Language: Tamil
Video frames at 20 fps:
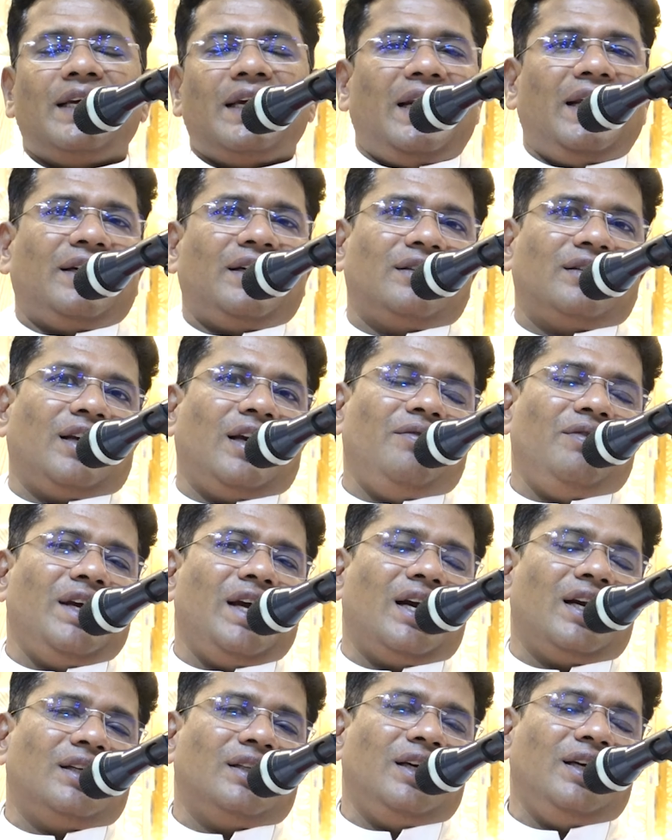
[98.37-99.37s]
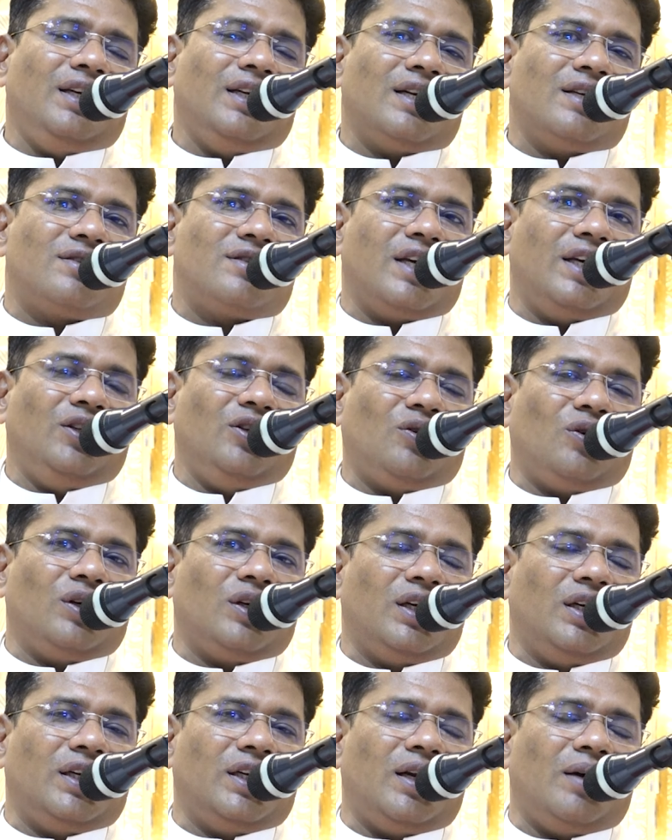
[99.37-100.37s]
எனக்கு தேவையானதை நான் செய்து
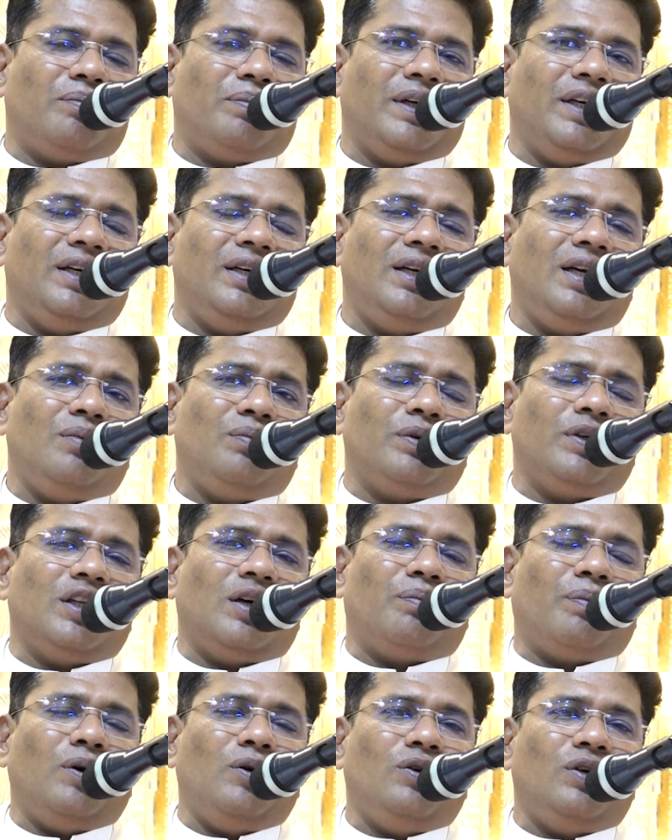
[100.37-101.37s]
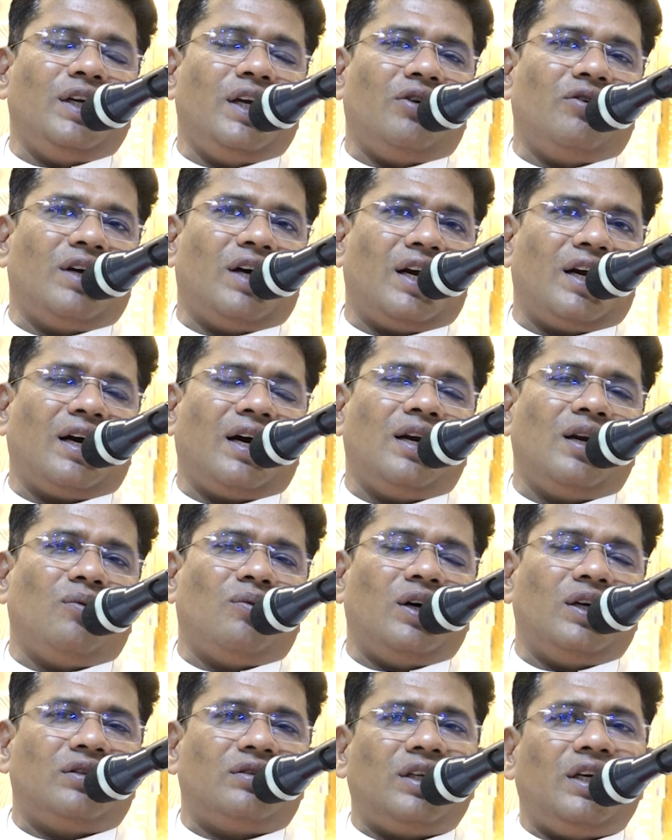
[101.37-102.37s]
கொள்கின்றேன் அப்படி என்றால் புனித பவுலுடைய அழகான
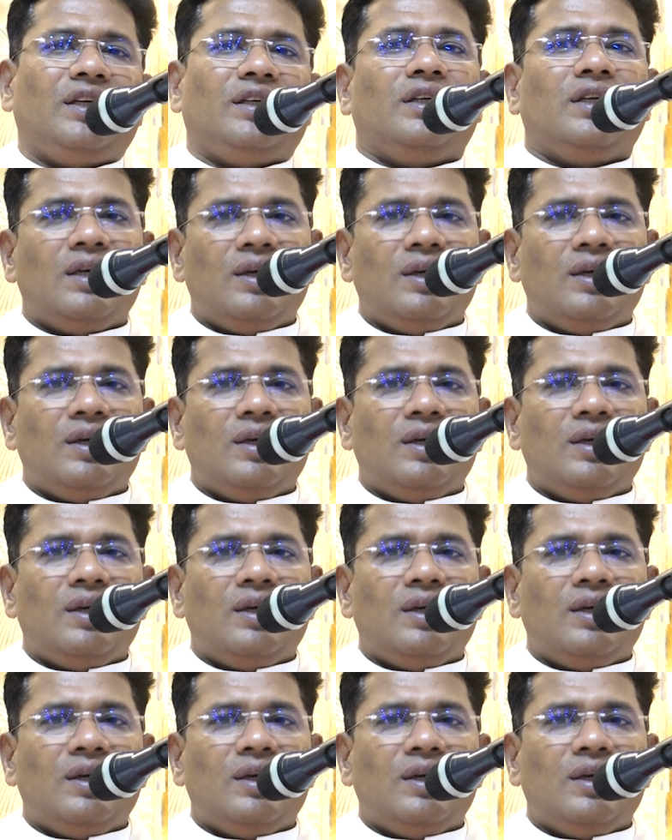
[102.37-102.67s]
வார்த்தை